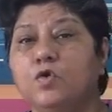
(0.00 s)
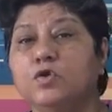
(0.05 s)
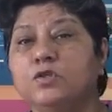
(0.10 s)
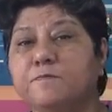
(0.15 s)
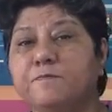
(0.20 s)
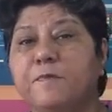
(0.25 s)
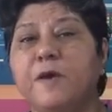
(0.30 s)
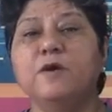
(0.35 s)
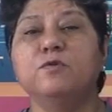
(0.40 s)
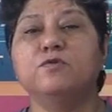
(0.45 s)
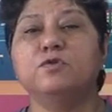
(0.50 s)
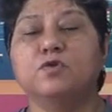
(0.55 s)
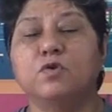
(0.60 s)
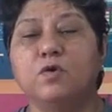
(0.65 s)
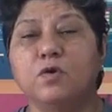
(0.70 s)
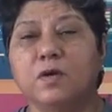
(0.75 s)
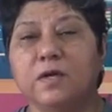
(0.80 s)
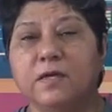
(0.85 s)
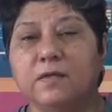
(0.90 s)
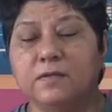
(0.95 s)
उस पे
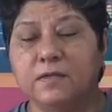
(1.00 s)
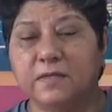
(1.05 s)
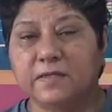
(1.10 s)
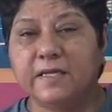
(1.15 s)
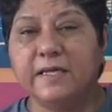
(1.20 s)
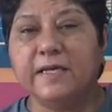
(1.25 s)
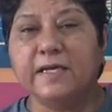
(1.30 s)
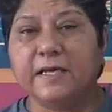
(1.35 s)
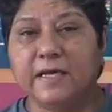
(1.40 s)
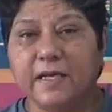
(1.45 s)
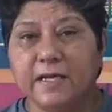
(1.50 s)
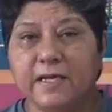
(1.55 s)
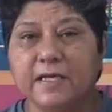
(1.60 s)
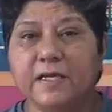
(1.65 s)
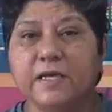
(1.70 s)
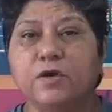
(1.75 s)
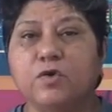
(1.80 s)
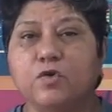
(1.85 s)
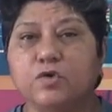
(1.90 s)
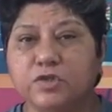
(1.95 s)
उसको ठीक करने
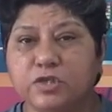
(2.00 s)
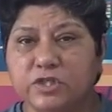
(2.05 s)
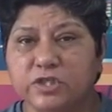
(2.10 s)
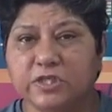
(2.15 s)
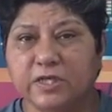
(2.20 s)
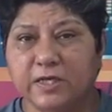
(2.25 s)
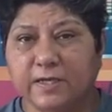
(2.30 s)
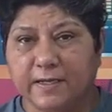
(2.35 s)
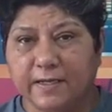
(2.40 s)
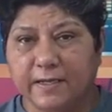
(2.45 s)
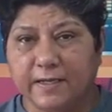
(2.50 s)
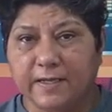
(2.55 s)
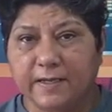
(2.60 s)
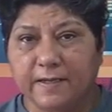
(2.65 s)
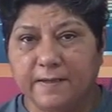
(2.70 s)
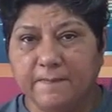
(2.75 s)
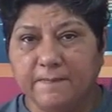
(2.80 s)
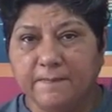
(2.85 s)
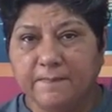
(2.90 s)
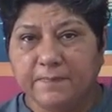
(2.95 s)
की कोशिश कर रहे
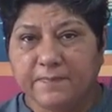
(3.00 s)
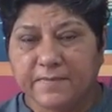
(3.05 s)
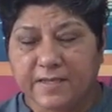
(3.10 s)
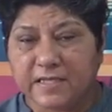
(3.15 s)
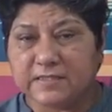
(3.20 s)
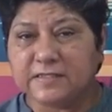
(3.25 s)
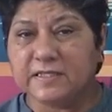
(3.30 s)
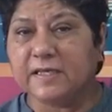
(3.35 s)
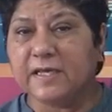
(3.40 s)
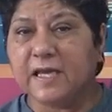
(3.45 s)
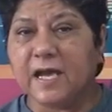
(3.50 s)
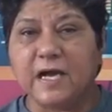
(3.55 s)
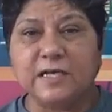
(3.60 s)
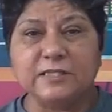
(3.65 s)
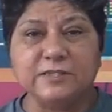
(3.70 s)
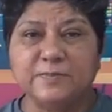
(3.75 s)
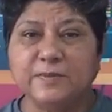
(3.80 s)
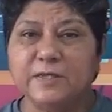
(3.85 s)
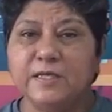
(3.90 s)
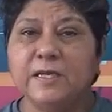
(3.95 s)
हैं जैसा कि
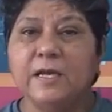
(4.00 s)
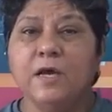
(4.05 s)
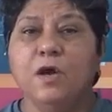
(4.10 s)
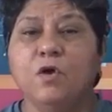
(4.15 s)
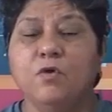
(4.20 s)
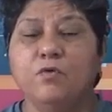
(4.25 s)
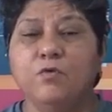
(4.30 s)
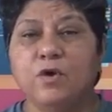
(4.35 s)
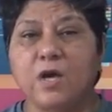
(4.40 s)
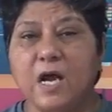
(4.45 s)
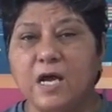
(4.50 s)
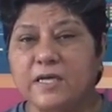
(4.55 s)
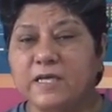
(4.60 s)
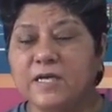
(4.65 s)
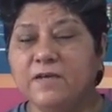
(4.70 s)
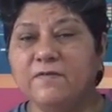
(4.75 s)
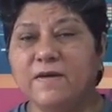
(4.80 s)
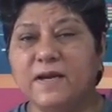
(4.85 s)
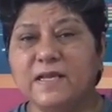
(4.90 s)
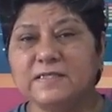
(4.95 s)
आज भी वो
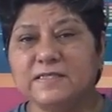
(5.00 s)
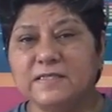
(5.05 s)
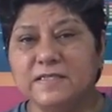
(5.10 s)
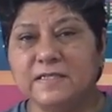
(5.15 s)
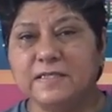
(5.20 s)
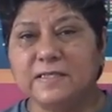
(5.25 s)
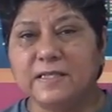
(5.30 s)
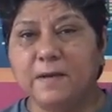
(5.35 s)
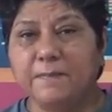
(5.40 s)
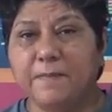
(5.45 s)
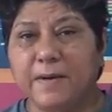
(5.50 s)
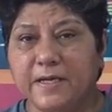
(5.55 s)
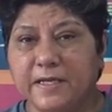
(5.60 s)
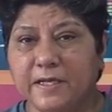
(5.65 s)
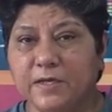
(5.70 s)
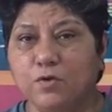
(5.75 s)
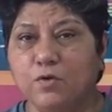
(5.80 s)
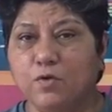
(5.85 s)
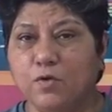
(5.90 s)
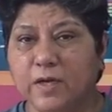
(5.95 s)
राखी वाला सीन था
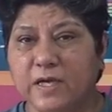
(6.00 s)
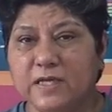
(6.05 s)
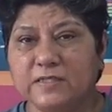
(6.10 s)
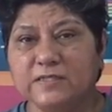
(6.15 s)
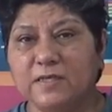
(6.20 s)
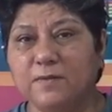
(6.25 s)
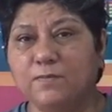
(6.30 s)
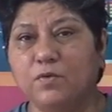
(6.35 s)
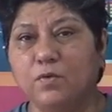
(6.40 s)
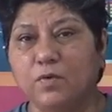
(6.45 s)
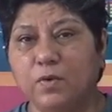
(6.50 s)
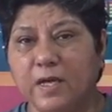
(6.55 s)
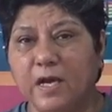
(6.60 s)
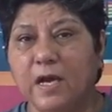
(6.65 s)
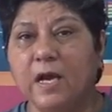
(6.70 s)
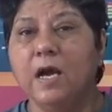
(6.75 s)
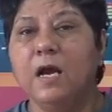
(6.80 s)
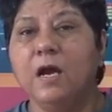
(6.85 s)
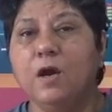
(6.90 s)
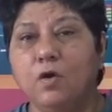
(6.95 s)
बैटिंग हो गया सब हो
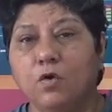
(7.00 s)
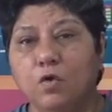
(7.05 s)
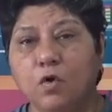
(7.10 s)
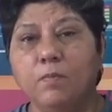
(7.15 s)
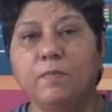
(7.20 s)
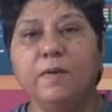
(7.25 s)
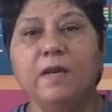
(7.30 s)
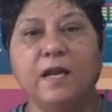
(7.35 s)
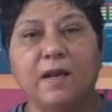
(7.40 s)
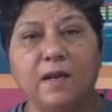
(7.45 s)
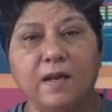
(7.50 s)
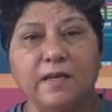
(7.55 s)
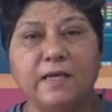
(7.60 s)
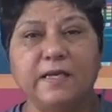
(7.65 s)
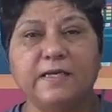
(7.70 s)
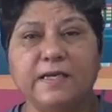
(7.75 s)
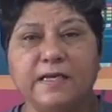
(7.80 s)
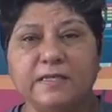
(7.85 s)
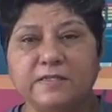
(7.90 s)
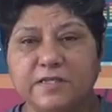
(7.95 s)
गया रोमिल अलग
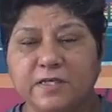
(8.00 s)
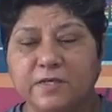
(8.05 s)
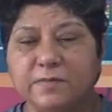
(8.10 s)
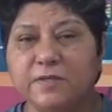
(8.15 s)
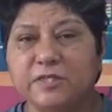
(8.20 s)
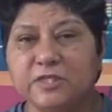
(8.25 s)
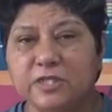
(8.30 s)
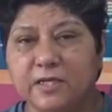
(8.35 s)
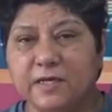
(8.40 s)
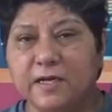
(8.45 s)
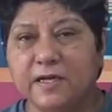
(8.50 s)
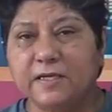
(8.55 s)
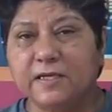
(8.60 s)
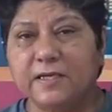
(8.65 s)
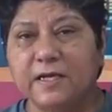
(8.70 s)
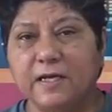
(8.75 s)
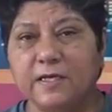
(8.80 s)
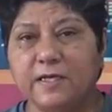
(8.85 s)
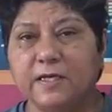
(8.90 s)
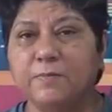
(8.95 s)
ही टेंजेंट में चल रहा है
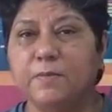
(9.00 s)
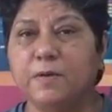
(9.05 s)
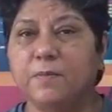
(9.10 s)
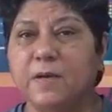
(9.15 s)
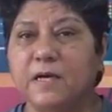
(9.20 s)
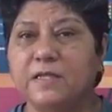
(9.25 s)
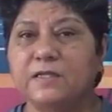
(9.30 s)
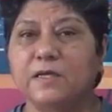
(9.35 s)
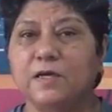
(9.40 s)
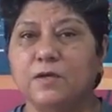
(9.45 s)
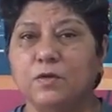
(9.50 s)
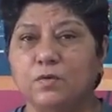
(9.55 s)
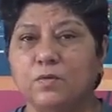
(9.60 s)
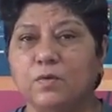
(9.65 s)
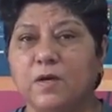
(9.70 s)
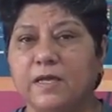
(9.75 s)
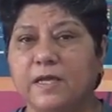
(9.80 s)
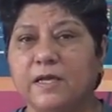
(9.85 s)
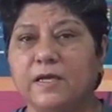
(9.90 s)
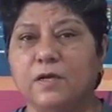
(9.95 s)
कि राखी बर्बाद कर
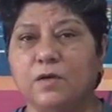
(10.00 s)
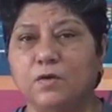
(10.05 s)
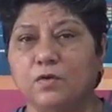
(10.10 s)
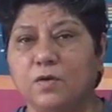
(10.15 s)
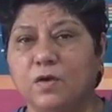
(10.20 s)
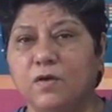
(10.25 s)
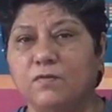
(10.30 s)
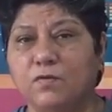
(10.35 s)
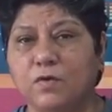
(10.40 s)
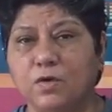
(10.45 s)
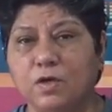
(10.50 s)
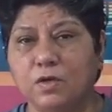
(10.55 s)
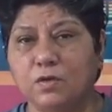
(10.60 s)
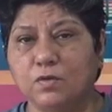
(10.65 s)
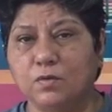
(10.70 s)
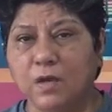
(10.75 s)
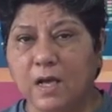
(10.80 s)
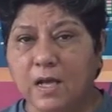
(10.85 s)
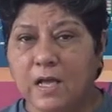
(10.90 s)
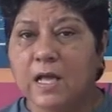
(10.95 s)
दूंगा ये कर दूंगा वो कर
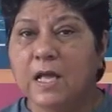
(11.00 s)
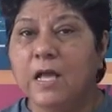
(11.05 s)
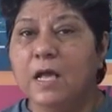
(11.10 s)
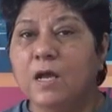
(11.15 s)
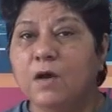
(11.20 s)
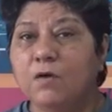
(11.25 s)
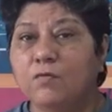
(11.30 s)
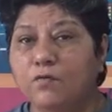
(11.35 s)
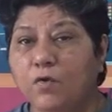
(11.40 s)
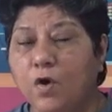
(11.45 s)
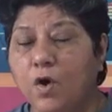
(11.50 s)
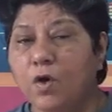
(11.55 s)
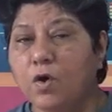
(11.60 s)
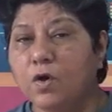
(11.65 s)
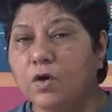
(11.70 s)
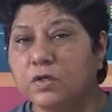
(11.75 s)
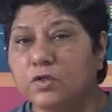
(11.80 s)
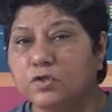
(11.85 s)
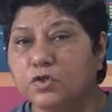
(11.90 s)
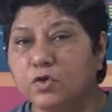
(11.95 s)
दूंगा वो
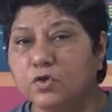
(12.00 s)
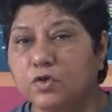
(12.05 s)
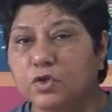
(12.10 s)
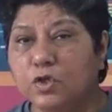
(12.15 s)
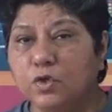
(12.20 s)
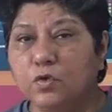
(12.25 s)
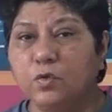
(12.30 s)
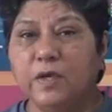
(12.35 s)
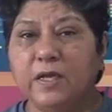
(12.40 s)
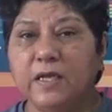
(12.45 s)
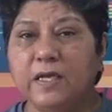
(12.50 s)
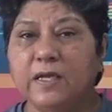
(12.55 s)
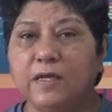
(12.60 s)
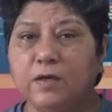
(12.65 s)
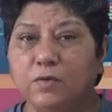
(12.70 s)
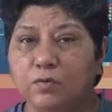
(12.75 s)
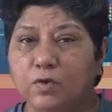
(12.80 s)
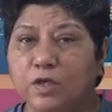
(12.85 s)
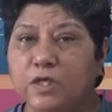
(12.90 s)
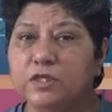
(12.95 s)
जो थ्योरी
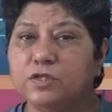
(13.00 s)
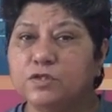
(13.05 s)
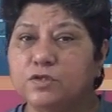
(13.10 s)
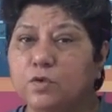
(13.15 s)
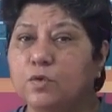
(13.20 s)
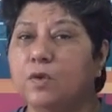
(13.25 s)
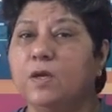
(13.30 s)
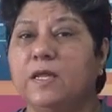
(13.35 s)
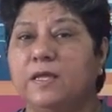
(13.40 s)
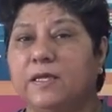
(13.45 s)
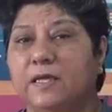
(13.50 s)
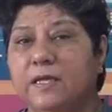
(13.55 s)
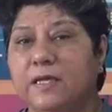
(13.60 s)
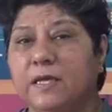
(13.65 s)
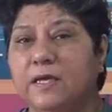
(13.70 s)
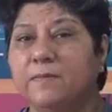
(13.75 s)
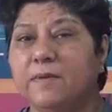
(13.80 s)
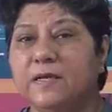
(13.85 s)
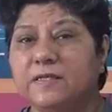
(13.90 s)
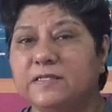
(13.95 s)
उनकी सुन ली कि
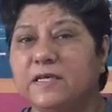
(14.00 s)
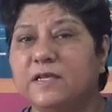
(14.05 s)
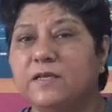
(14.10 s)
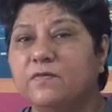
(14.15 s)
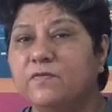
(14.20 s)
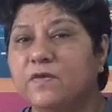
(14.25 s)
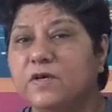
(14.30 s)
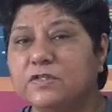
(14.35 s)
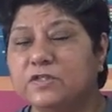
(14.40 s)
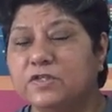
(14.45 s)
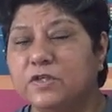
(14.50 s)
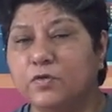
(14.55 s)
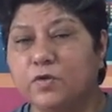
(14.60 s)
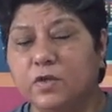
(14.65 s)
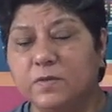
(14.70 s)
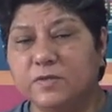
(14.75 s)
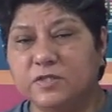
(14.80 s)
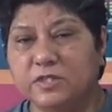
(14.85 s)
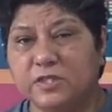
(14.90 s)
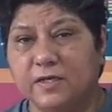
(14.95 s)
ये मेरे साथ रिवर्स
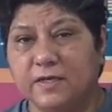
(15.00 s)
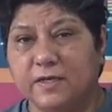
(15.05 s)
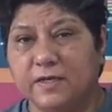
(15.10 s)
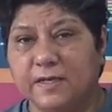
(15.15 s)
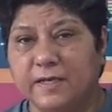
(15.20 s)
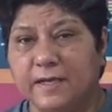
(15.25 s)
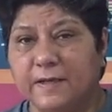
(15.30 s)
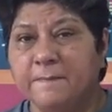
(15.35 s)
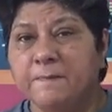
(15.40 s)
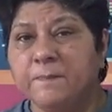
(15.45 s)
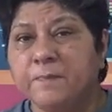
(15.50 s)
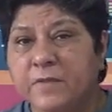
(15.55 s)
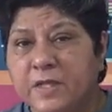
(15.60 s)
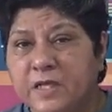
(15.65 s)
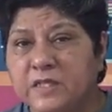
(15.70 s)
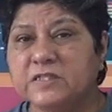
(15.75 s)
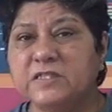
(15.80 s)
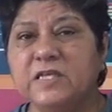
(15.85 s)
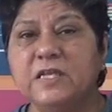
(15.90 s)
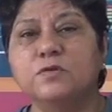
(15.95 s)
थ्योरी में चल रहे हैं
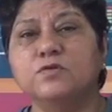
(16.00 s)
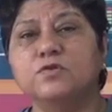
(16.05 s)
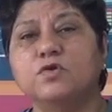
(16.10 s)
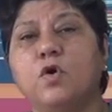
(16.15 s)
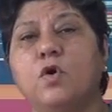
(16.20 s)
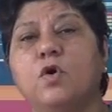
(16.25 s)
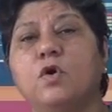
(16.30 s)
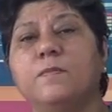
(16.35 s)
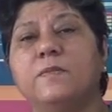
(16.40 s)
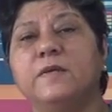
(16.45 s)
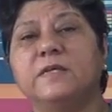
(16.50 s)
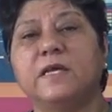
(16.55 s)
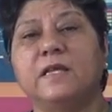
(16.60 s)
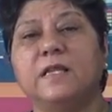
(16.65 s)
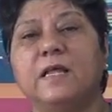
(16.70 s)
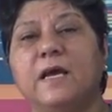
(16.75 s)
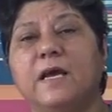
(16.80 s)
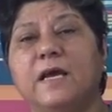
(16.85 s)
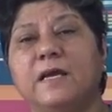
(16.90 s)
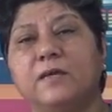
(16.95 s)
इसलिए उसको और भी
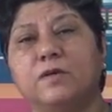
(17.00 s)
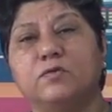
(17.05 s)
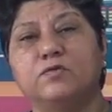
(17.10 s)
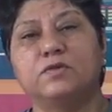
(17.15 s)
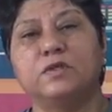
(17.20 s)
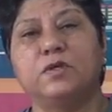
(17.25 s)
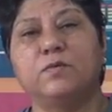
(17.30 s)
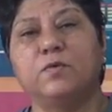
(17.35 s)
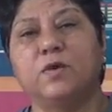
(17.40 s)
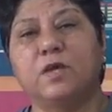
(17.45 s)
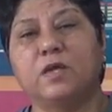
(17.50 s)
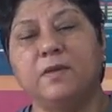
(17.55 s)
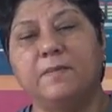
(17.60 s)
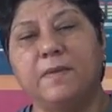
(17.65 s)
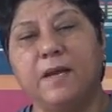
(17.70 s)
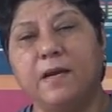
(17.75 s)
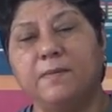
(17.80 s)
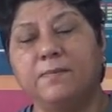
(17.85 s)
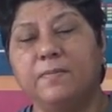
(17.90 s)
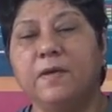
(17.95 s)
ज्यादा आया कि उसने बोला कि
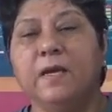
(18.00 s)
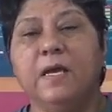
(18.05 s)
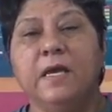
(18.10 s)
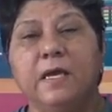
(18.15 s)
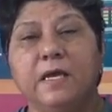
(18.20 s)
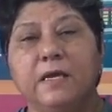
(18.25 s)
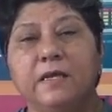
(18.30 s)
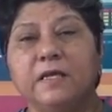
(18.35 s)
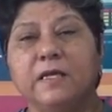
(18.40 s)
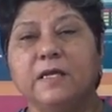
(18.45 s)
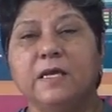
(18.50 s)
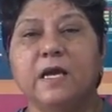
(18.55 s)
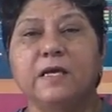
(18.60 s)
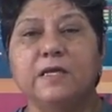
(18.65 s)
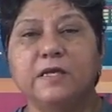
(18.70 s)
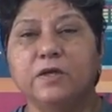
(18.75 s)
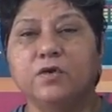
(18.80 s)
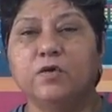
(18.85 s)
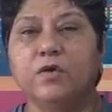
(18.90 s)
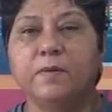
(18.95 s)
मैं अब इनकी
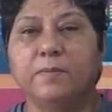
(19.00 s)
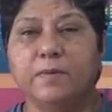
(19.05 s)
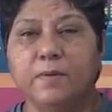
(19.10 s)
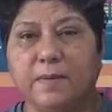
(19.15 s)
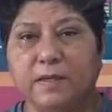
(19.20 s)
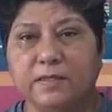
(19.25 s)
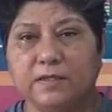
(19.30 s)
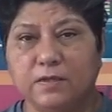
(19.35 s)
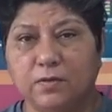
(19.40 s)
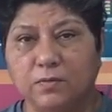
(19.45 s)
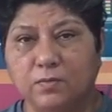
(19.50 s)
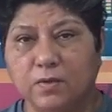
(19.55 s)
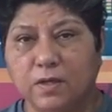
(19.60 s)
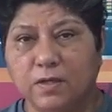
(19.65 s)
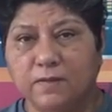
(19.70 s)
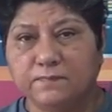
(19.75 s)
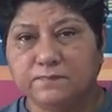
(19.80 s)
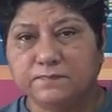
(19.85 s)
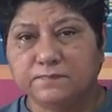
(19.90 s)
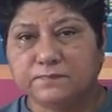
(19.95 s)
राखी को ही बर्बाद
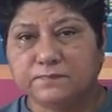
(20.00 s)
करूंगा